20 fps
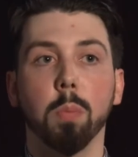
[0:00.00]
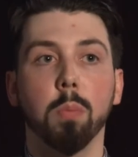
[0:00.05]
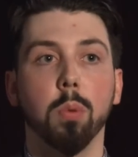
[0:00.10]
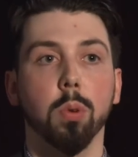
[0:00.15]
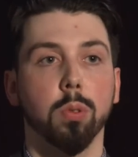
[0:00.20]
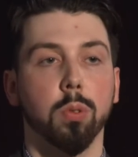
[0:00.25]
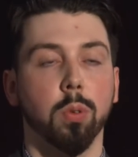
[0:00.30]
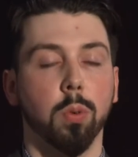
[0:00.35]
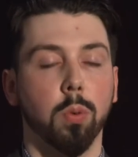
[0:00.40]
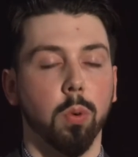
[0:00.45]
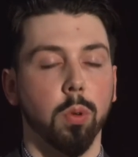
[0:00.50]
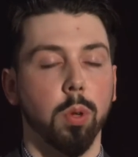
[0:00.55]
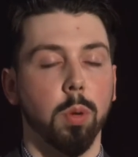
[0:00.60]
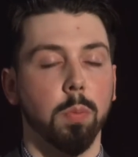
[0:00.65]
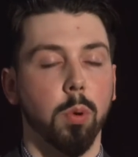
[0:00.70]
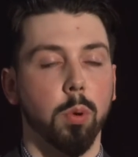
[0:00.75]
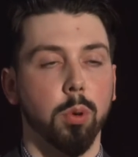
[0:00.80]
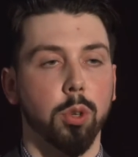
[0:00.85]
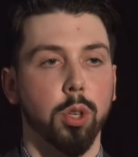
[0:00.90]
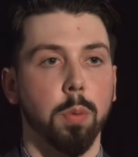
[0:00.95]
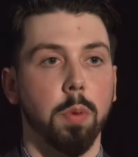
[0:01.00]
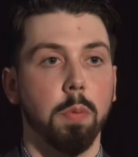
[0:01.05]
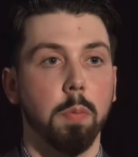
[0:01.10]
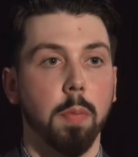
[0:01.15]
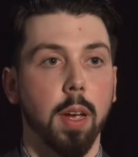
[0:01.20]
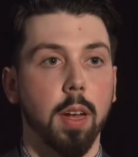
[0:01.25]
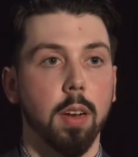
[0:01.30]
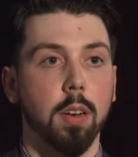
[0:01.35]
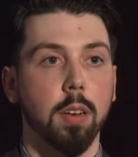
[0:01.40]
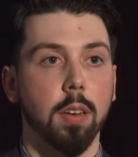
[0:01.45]
bourses au cours de mon
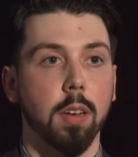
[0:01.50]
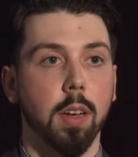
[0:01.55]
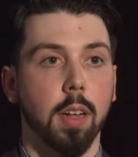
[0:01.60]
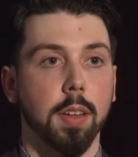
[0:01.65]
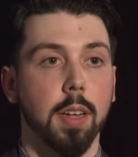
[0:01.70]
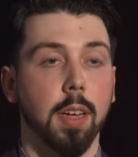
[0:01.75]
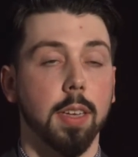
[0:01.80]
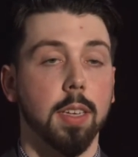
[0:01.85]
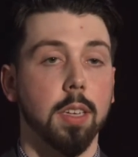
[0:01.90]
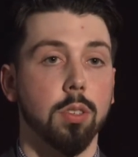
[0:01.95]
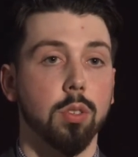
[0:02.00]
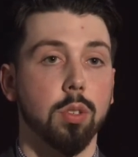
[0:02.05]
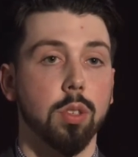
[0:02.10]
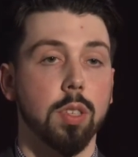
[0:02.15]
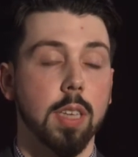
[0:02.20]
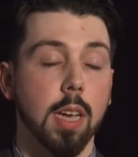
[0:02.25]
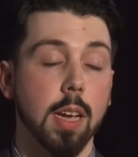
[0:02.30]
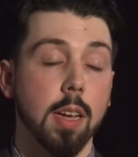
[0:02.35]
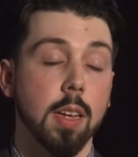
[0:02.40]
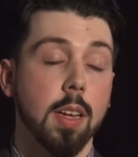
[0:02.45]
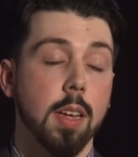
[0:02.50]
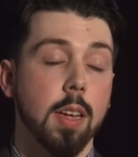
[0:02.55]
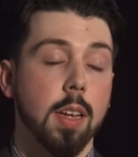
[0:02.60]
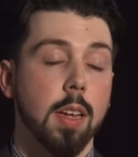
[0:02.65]
cheminement en tant qu'étudiant.